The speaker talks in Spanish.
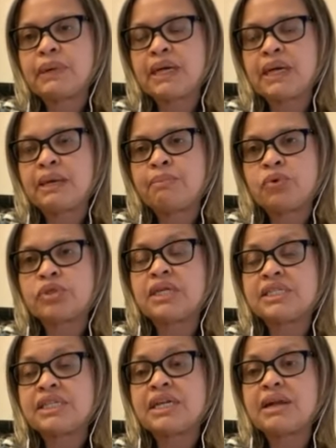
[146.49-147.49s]
eh, por
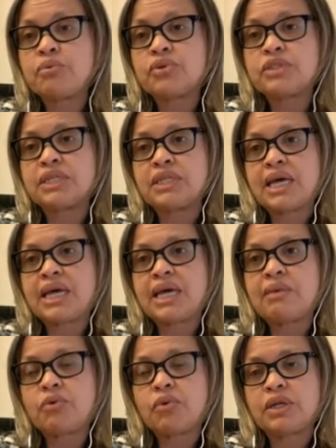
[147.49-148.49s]
ese gran porcentaje de
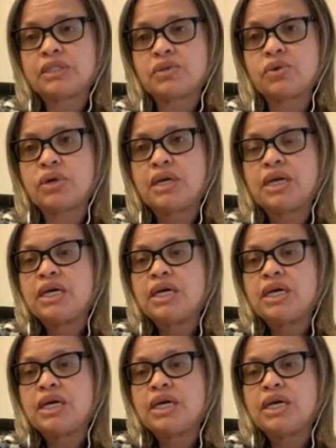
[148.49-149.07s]
la población.